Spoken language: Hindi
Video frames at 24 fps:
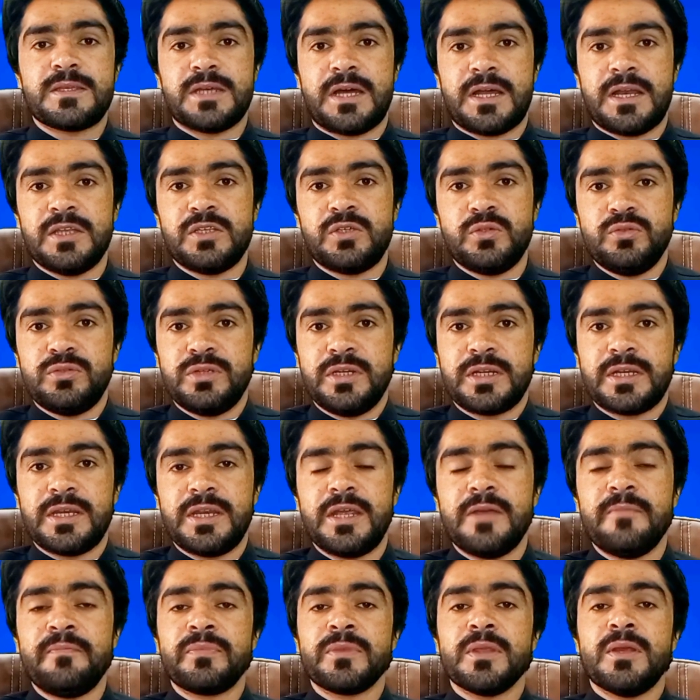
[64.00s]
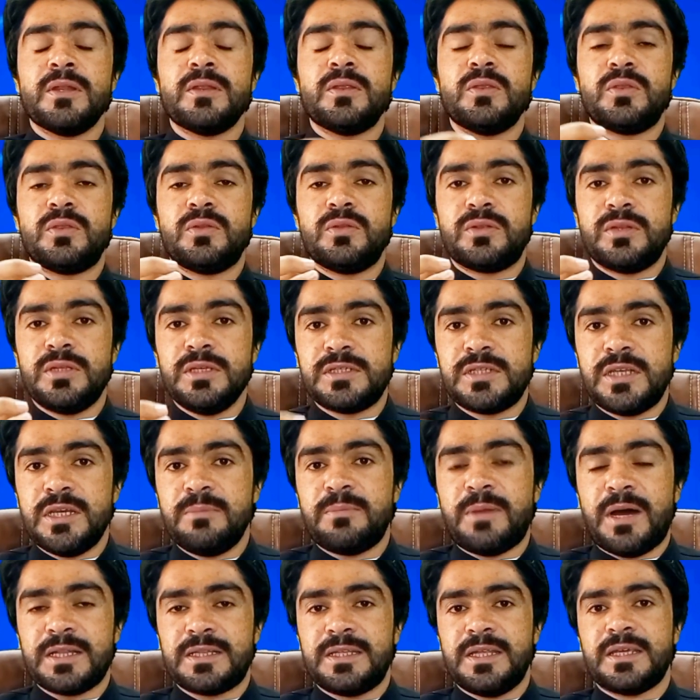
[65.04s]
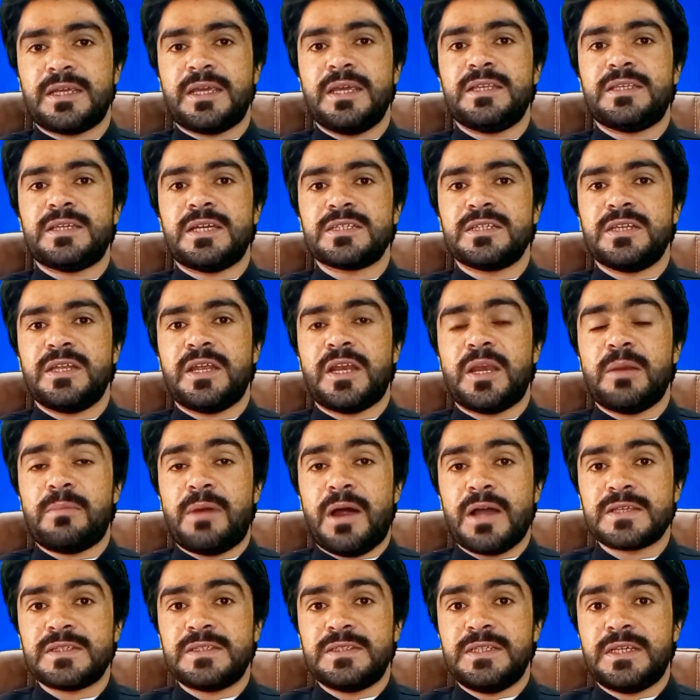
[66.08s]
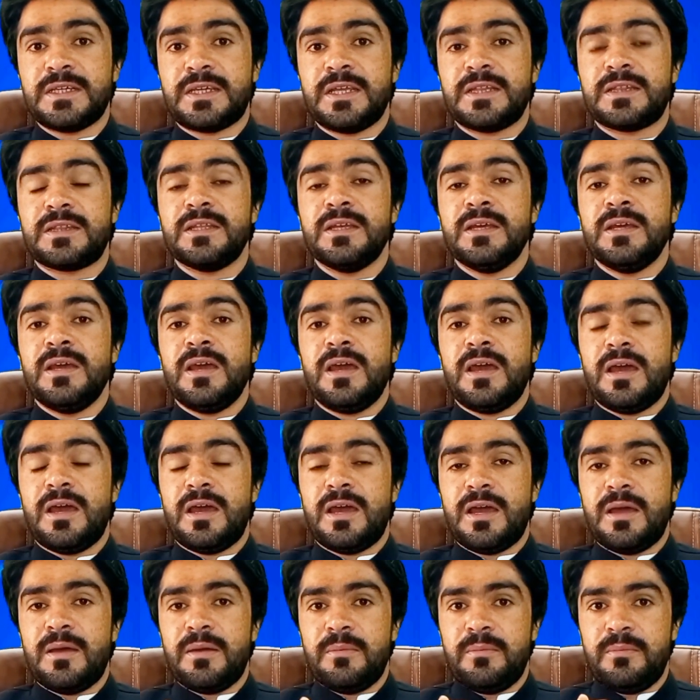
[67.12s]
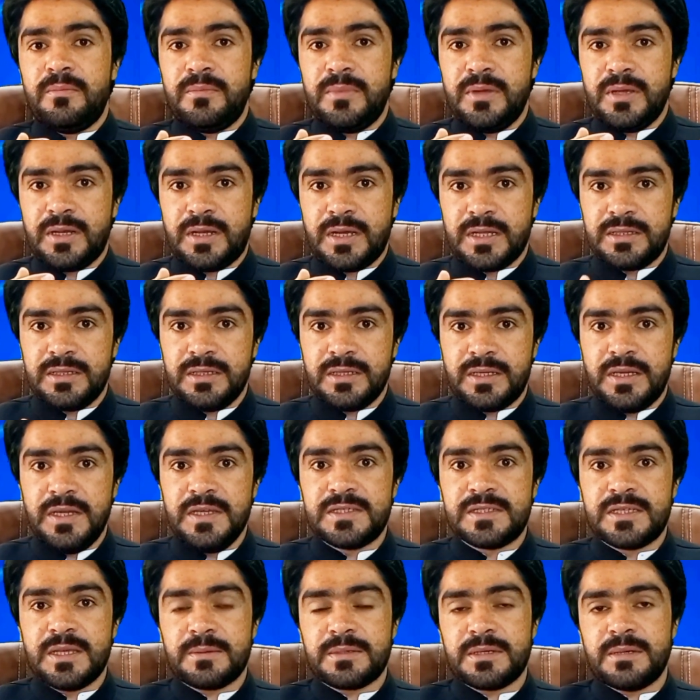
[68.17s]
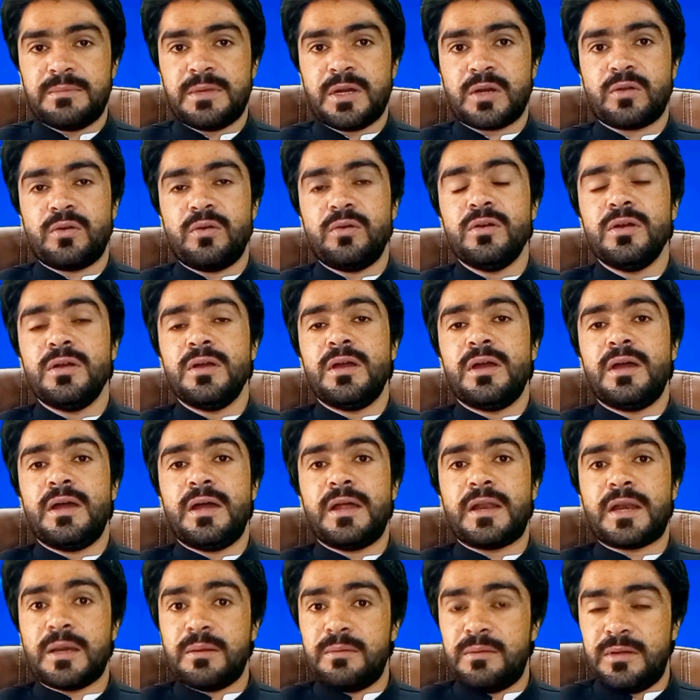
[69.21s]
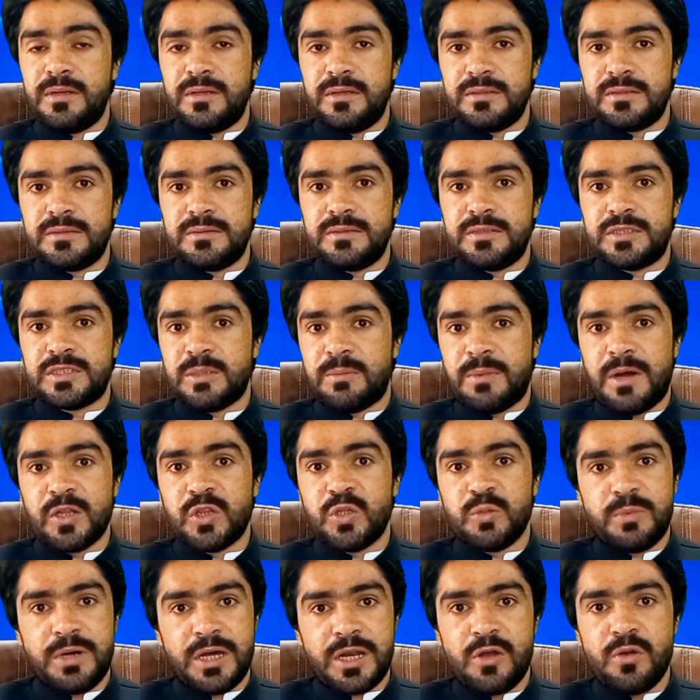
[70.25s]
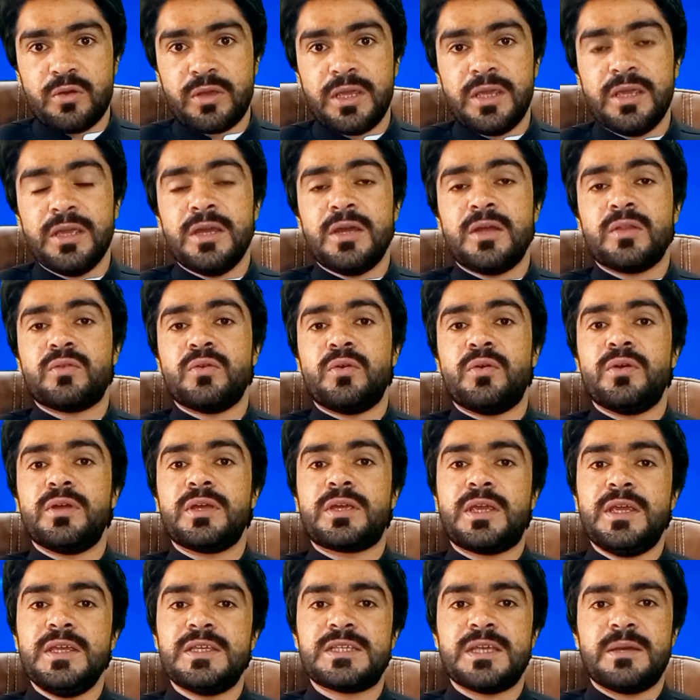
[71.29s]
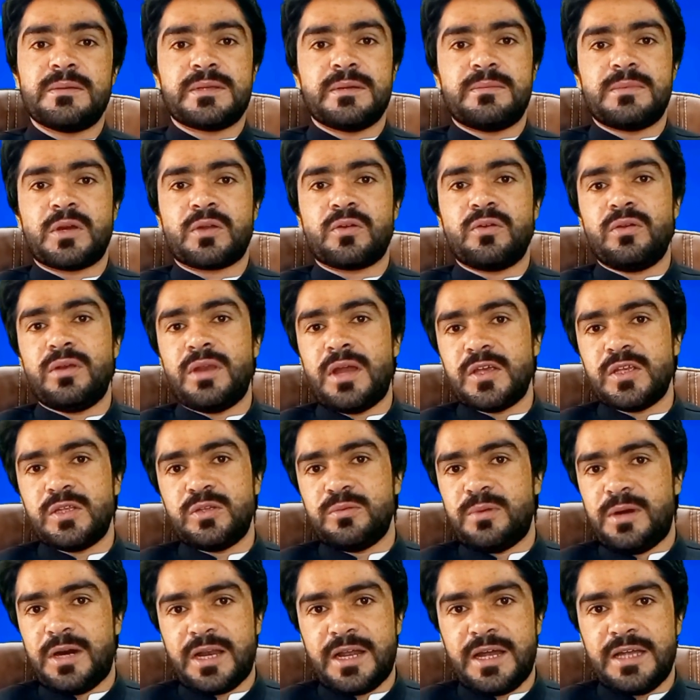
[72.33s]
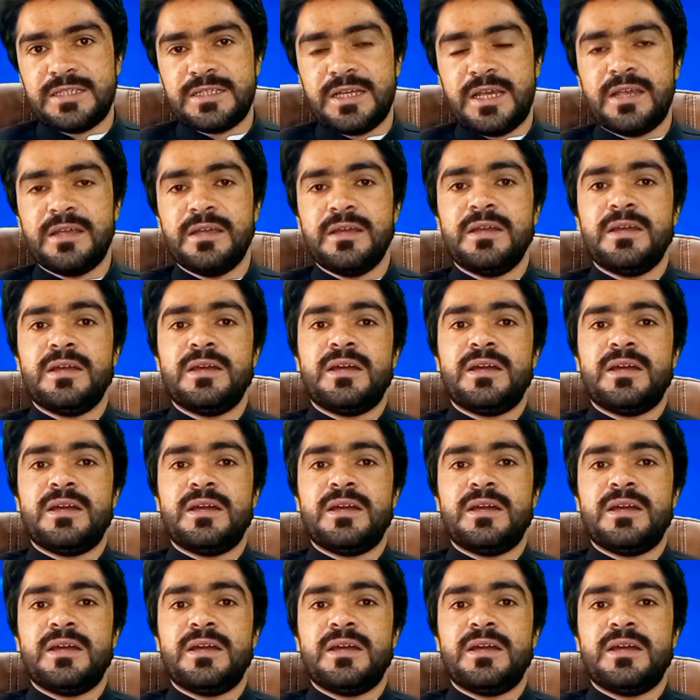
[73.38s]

सारा झूठ निकले तीसरी बात है कि जज ने रिमार्क्स दिया कि इक्कीस सेप्टेम्बर को समाज दोबारा होगी तो इक्कीस सेप्टेम्बर को दोबारा आ जाए